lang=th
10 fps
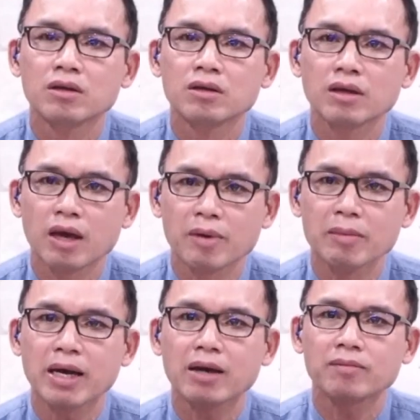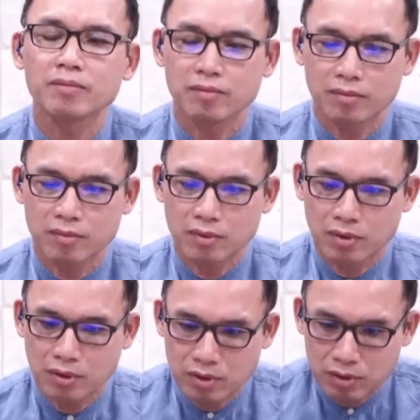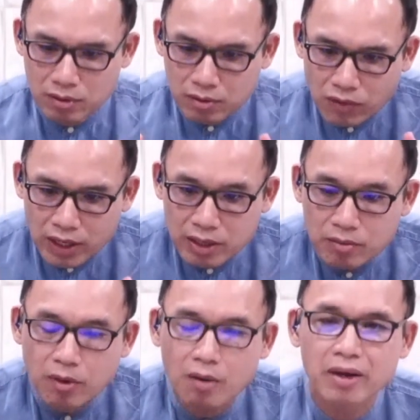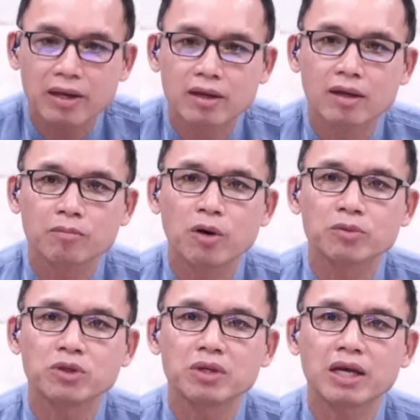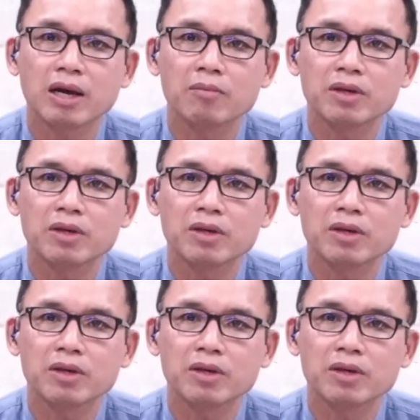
เอเมนไหมครับ วันนี้มอบให้มอบชีวิตให้กับพระเย